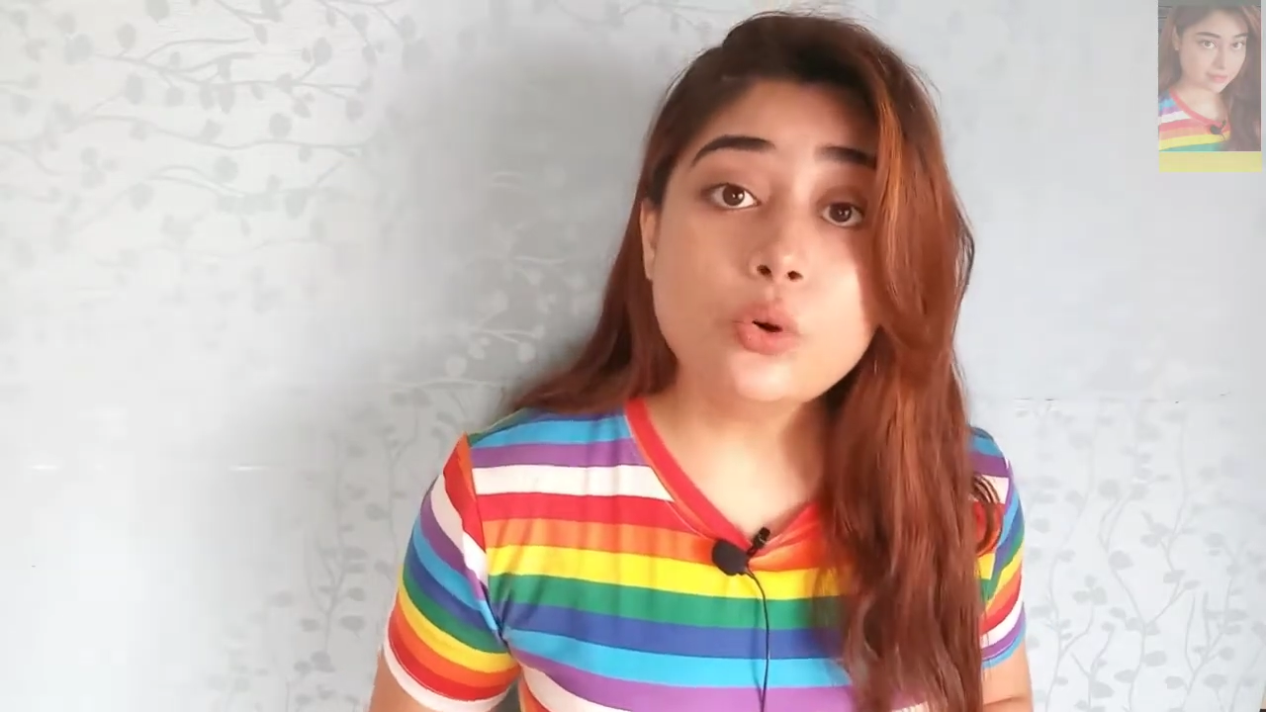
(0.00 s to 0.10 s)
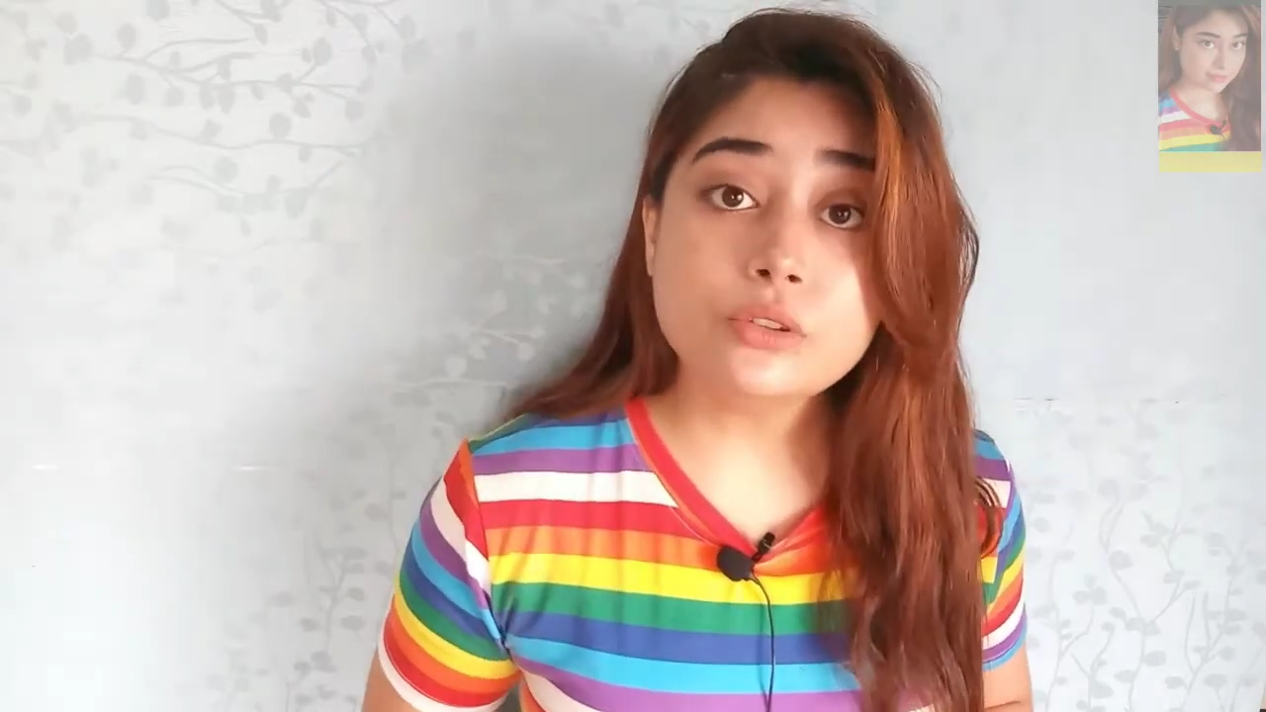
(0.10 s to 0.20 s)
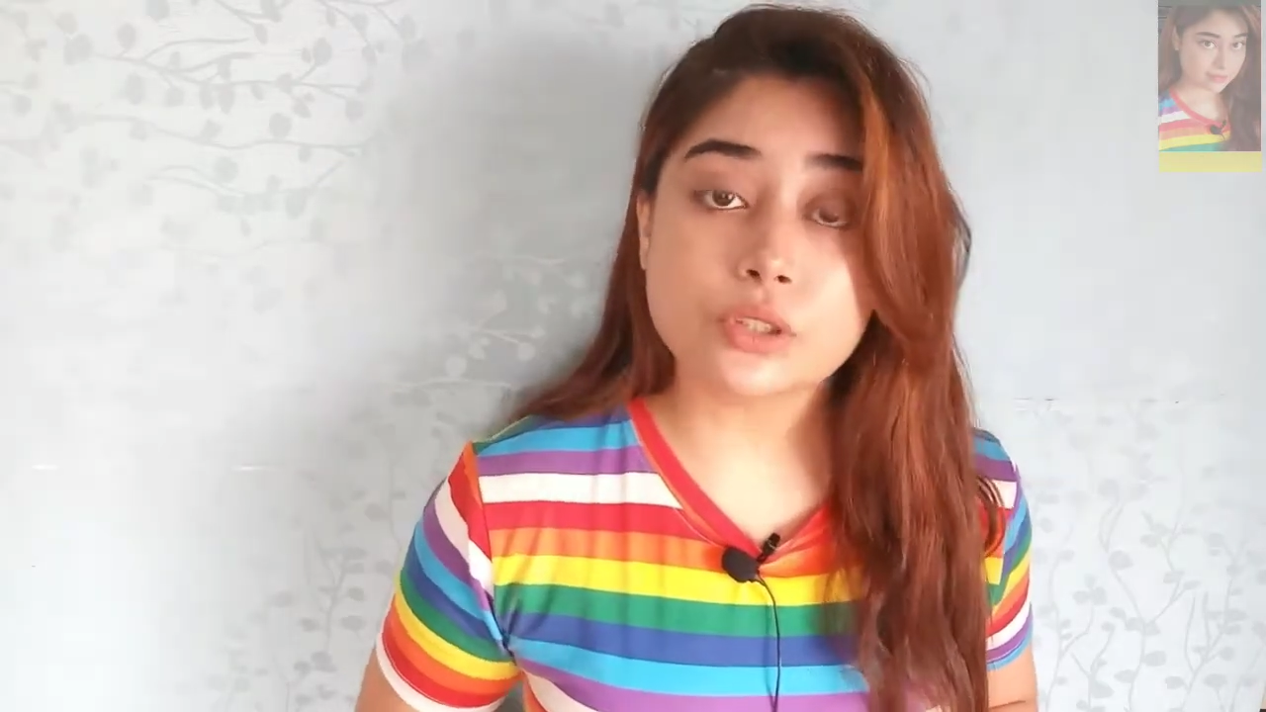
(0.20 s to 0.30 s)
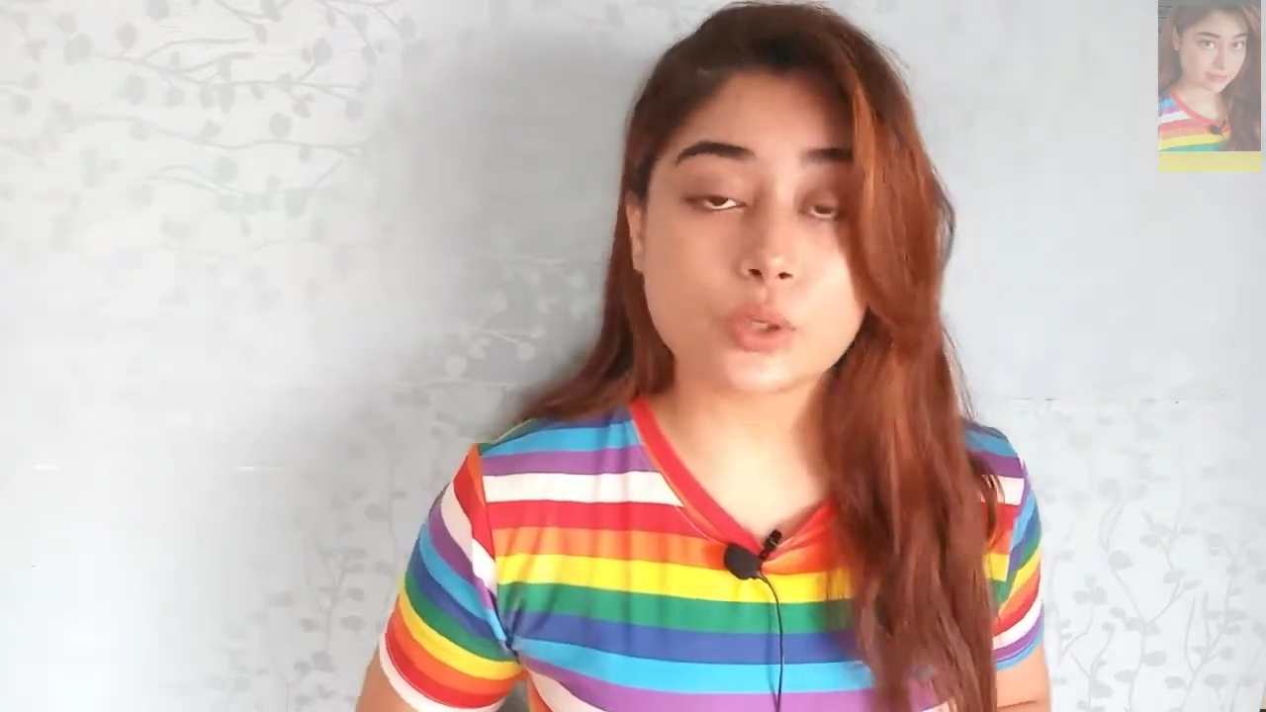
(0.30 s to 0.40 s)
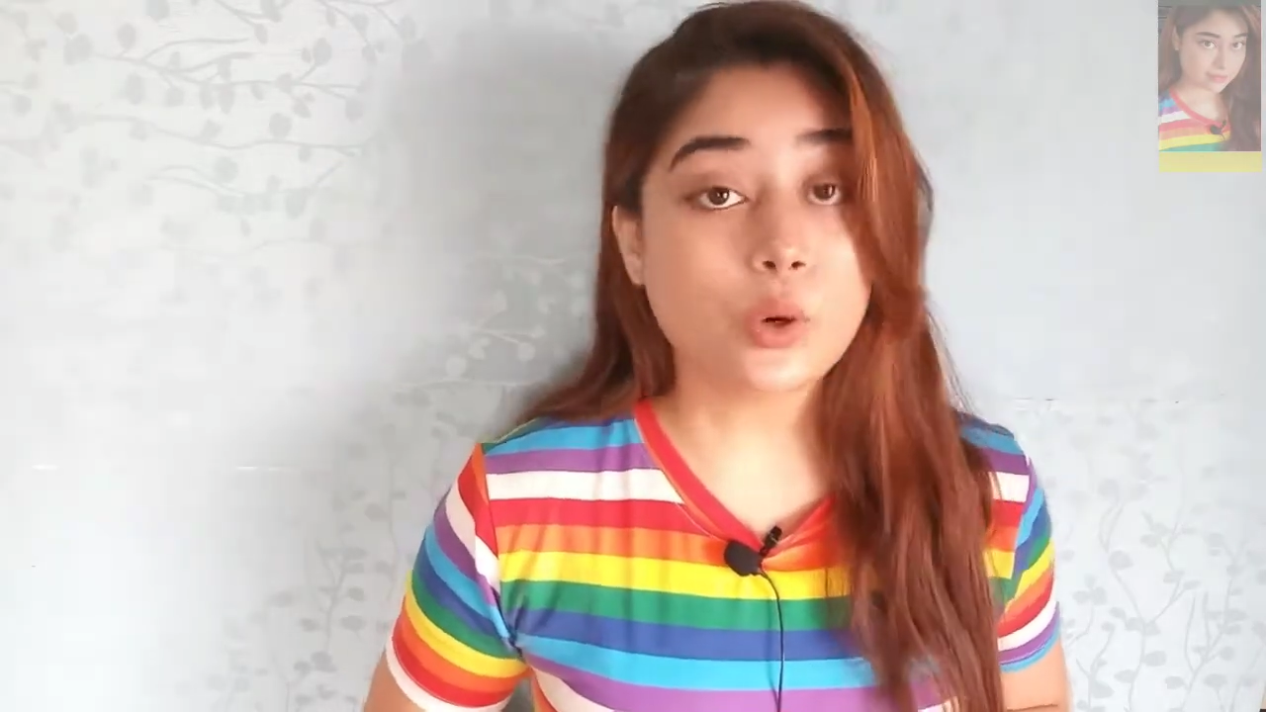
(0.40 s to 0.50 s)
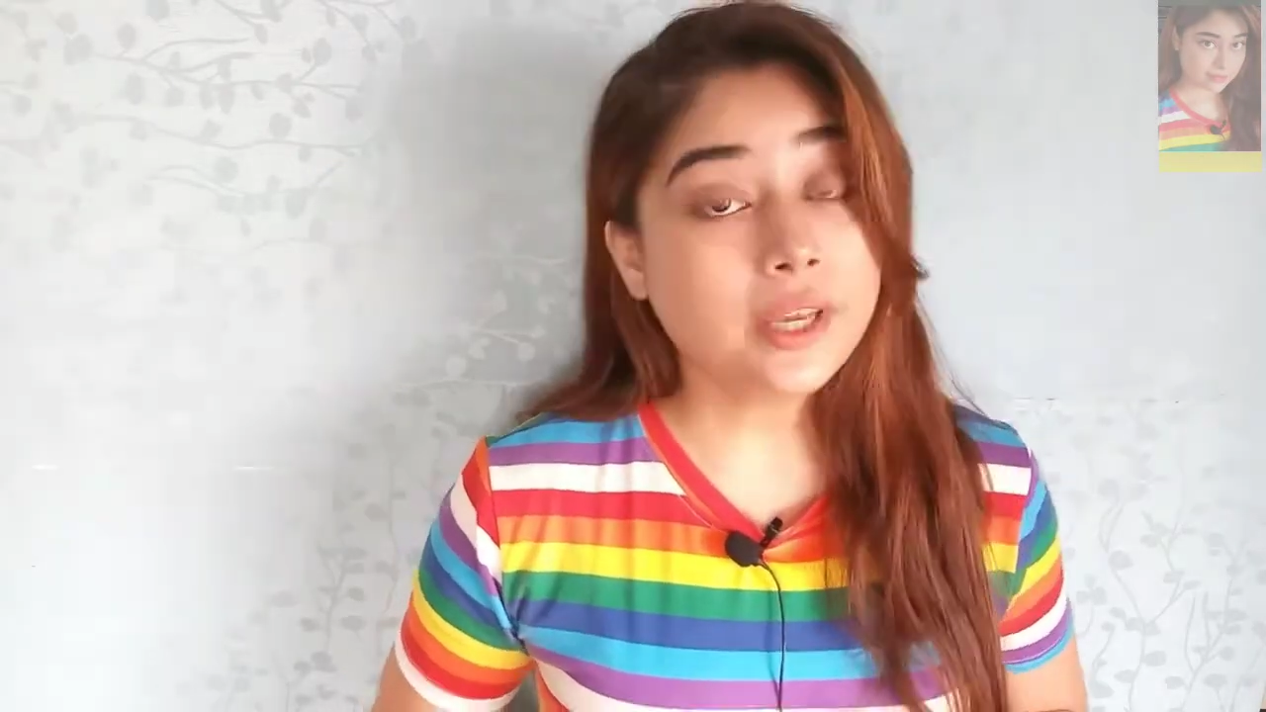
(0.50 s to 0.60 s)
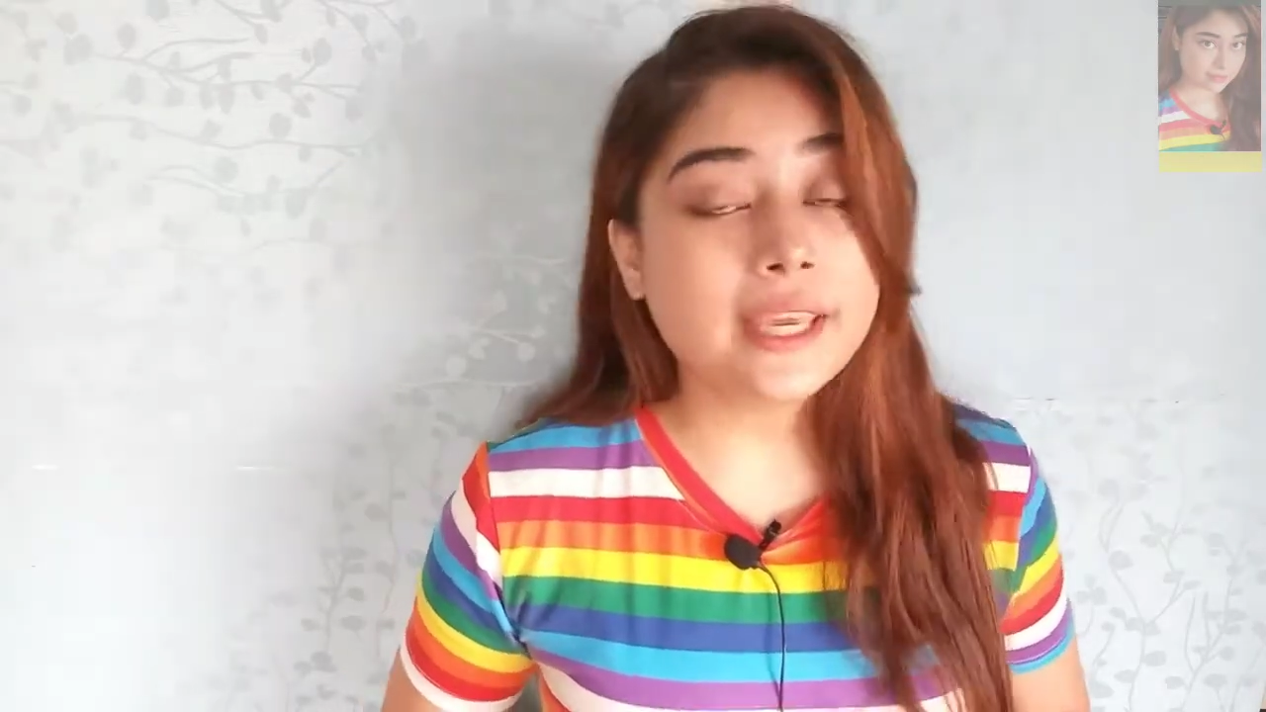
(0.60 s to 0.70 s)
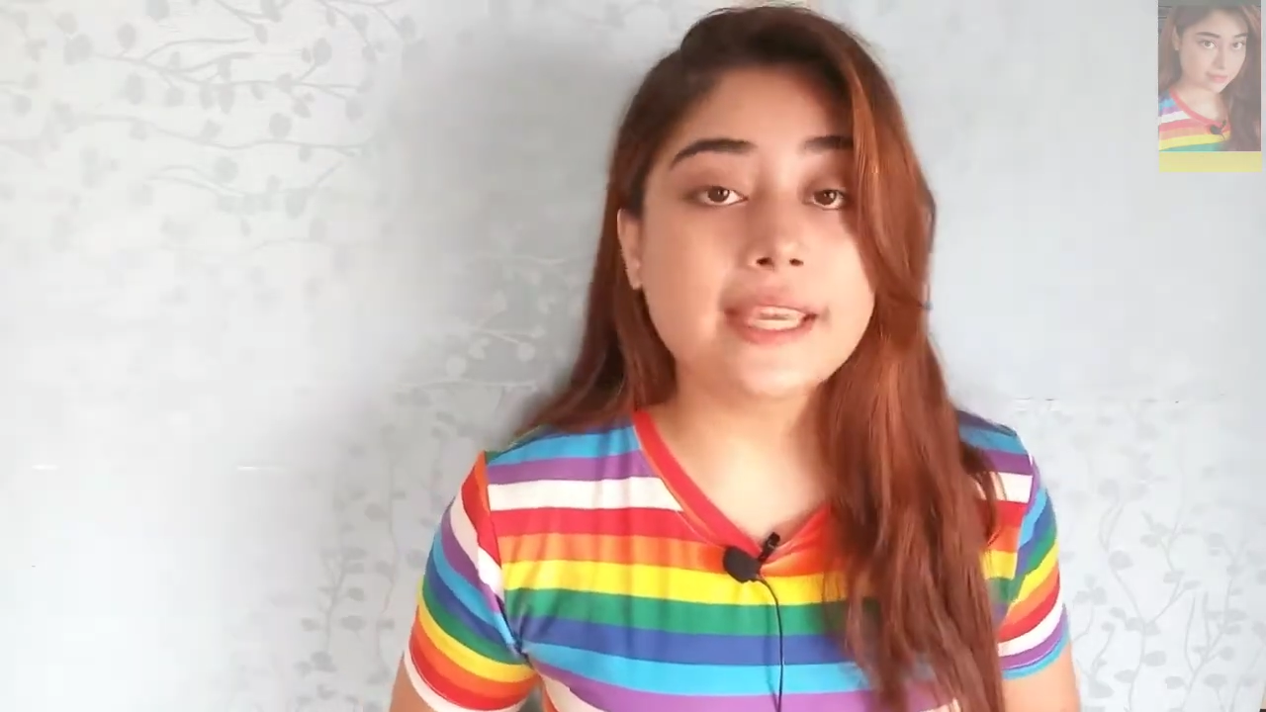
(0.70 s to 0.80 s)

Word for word: ऊंस को